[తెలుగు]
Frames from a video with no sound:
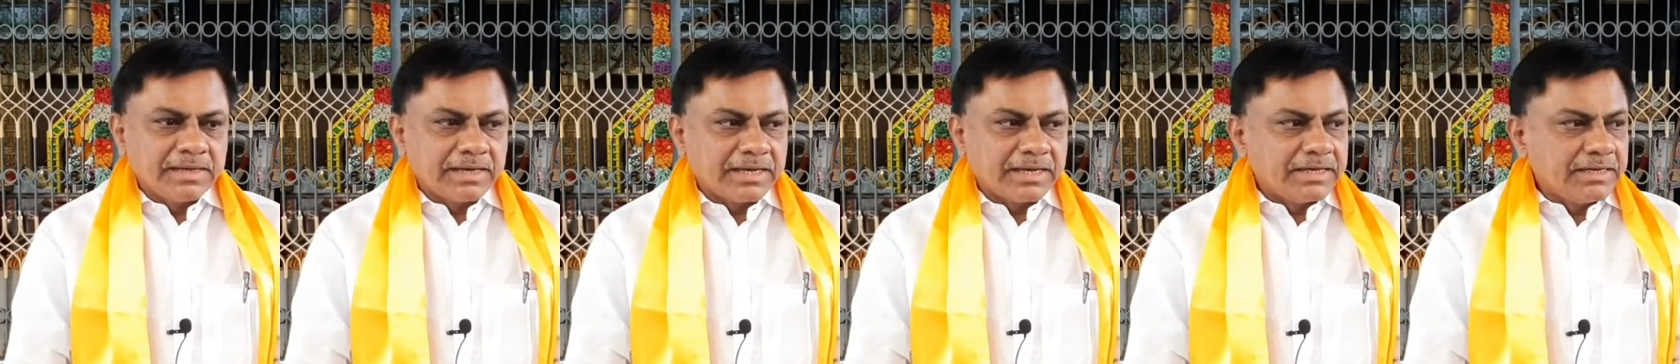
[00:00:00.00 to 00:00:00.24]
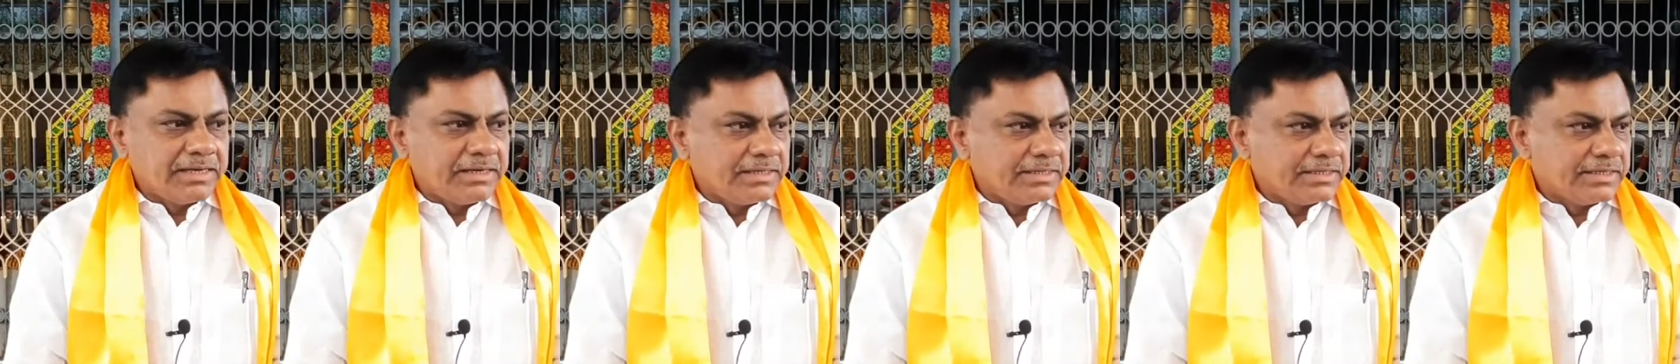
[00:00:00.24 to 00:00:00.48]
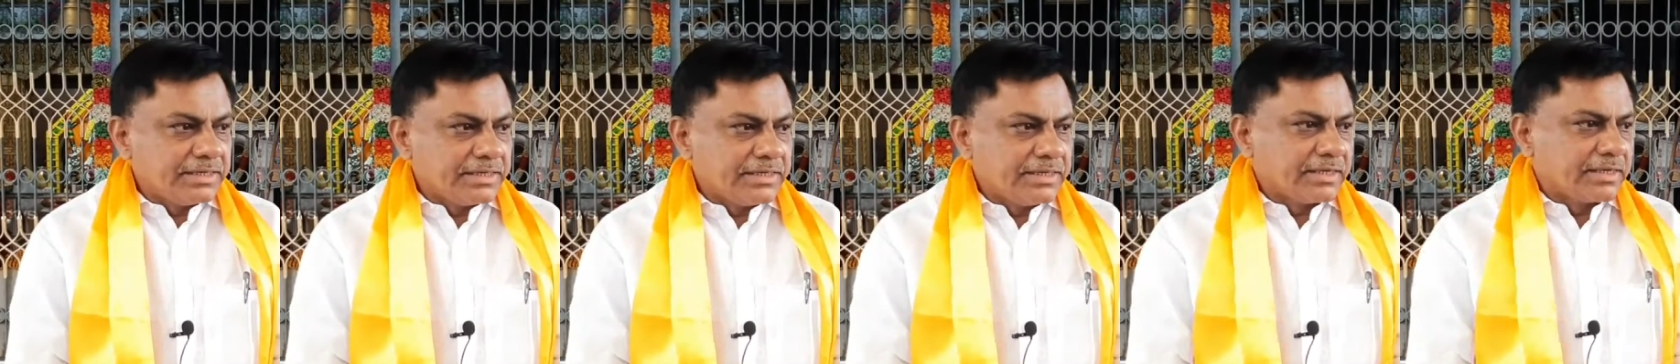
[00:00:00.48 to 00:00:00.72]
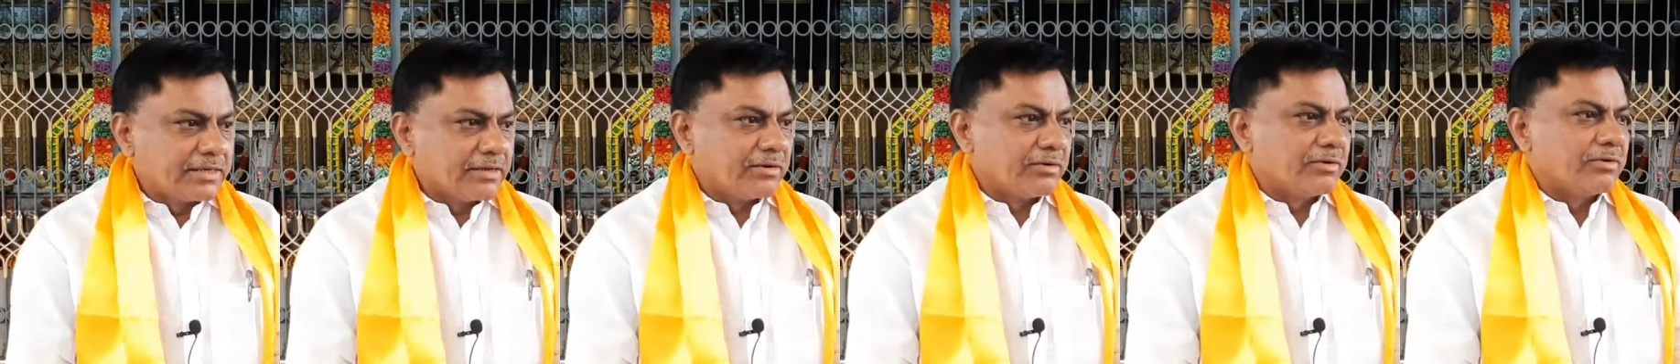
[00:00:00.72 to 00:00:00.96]
అన్ని
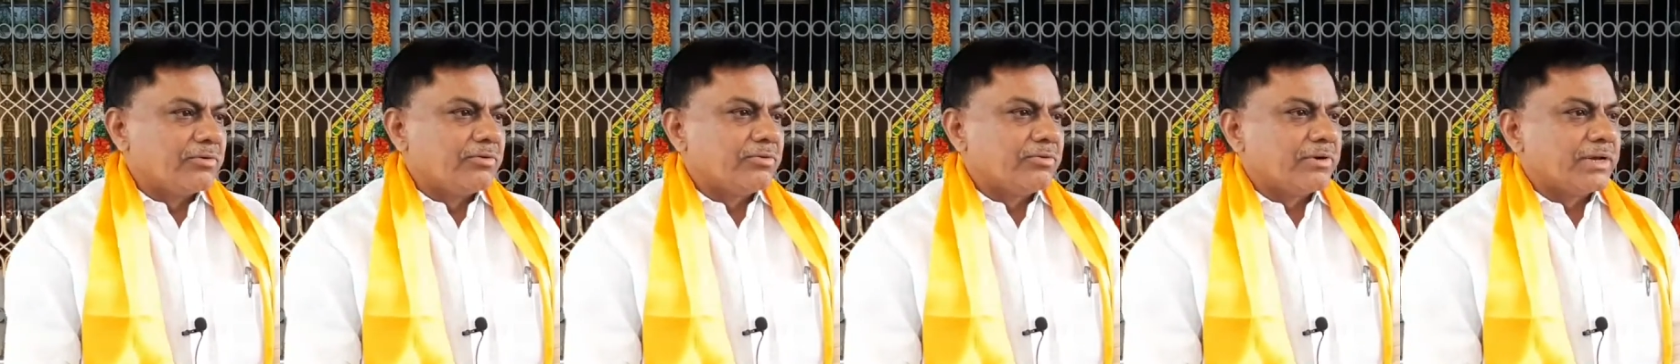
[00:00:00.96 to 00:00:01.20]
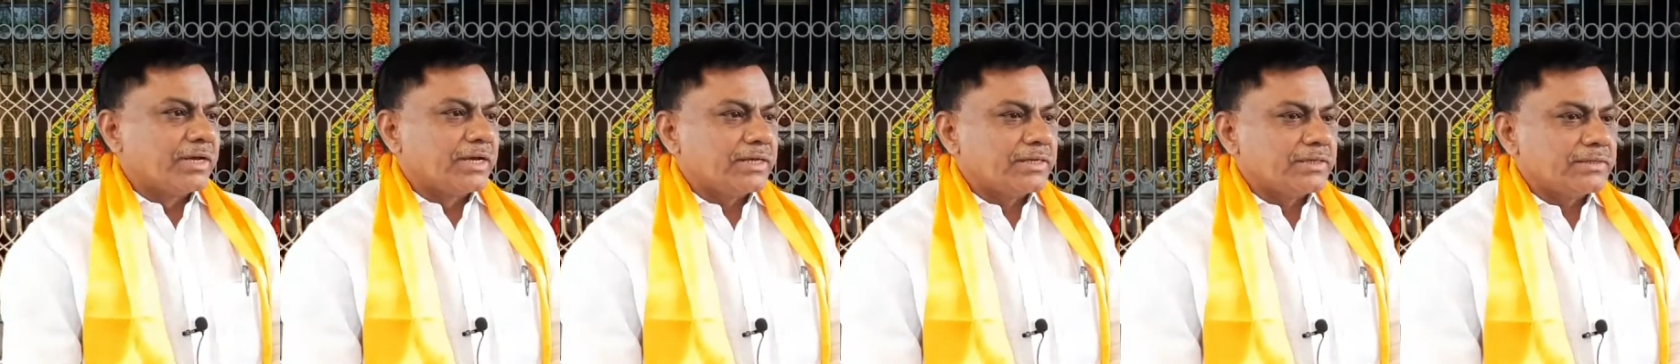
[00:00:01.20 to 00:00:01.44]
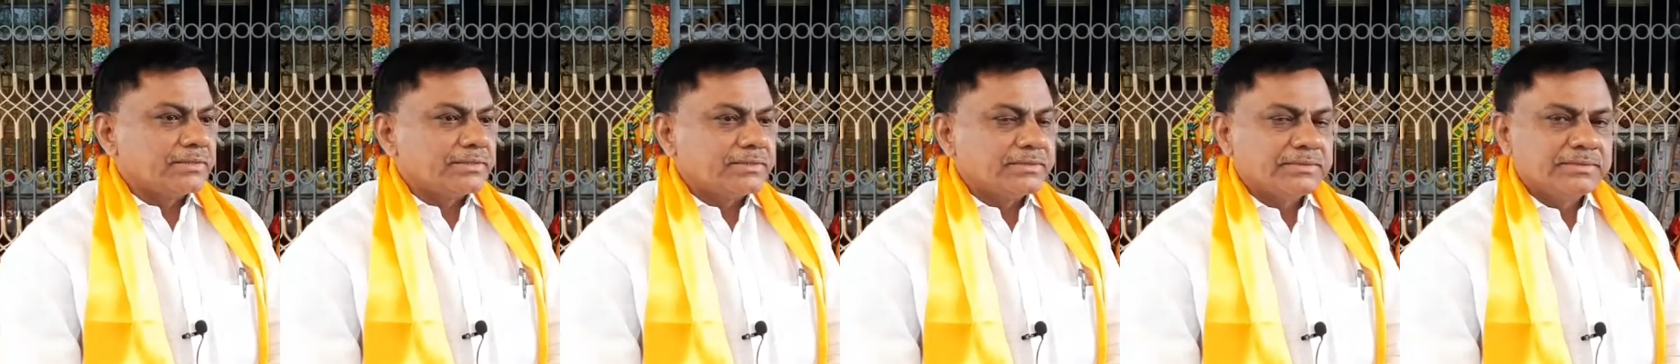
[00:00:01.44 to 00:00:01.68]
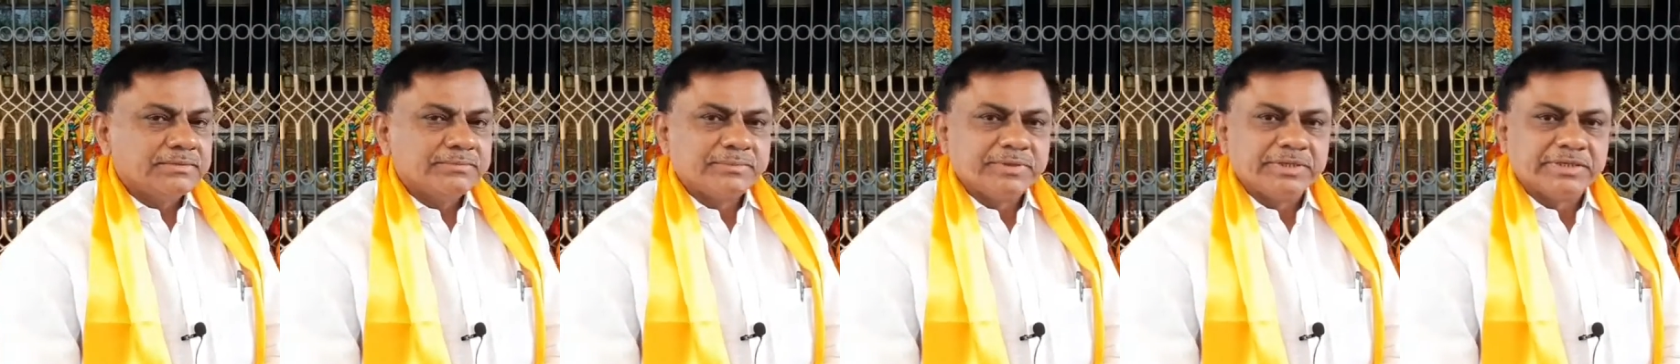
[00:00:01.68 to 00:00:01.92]
ఎన్నికల్లో కూడా
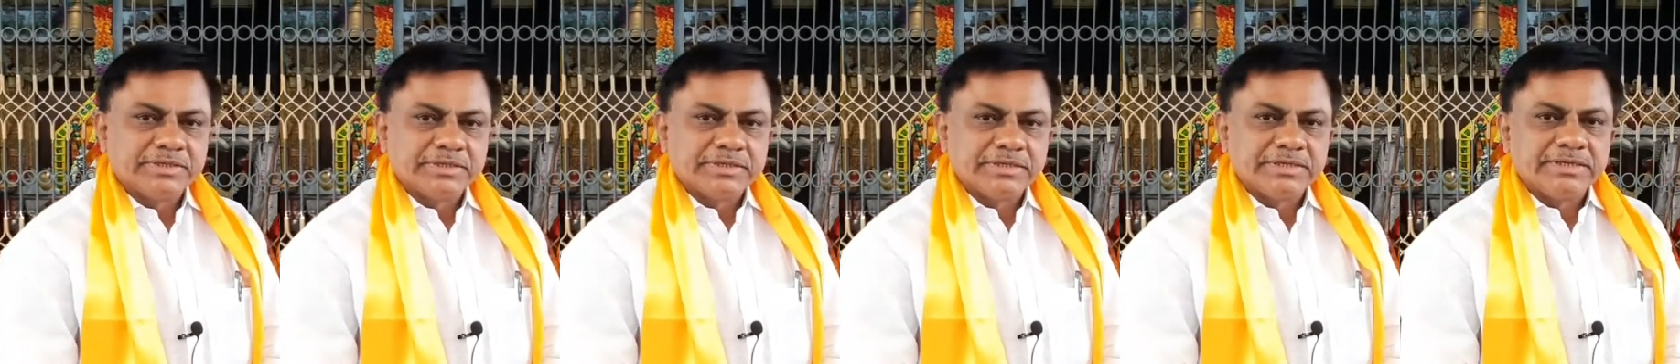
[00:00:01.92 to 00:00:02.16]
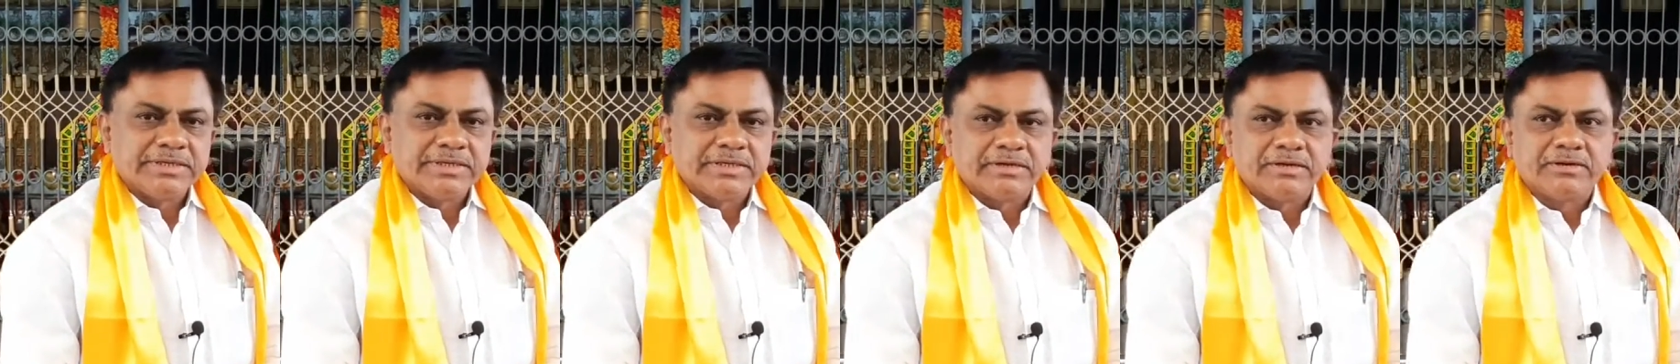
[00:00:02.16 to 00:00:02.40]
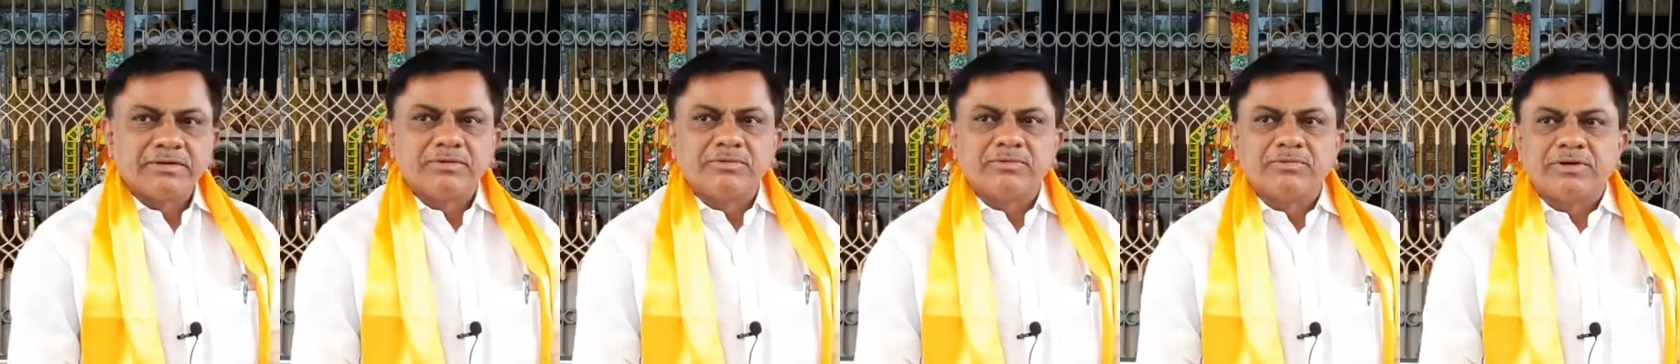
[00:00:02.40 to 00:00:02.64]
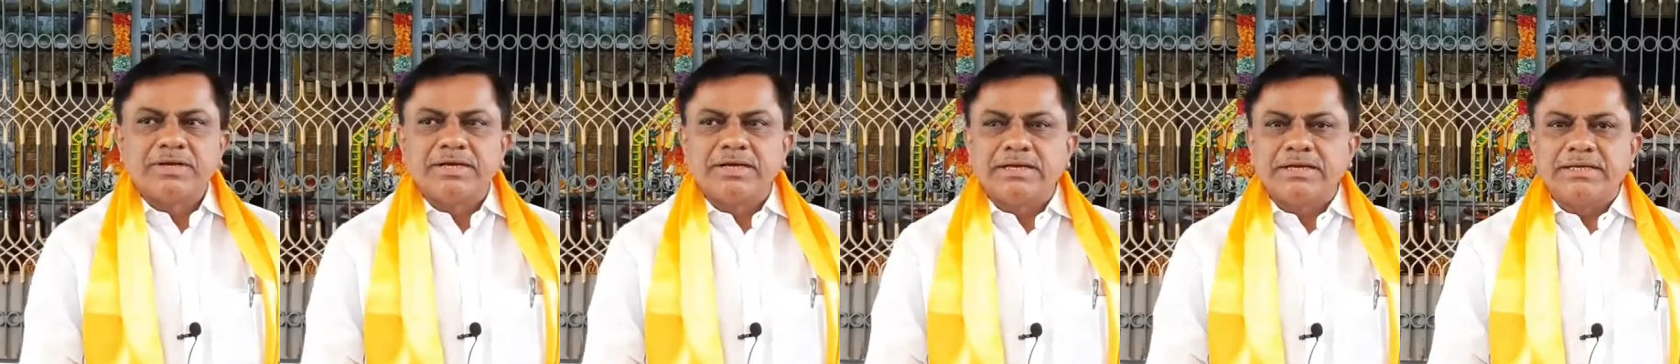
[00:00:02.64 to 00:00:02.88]
ప్రతి ఎన్నికల్లో
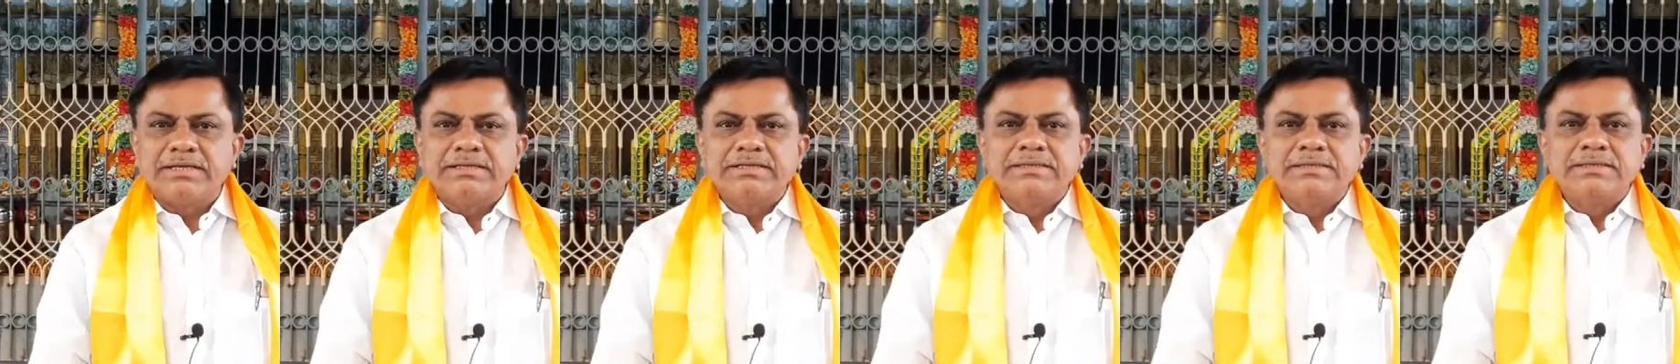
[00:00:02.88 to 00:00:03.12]
కూడా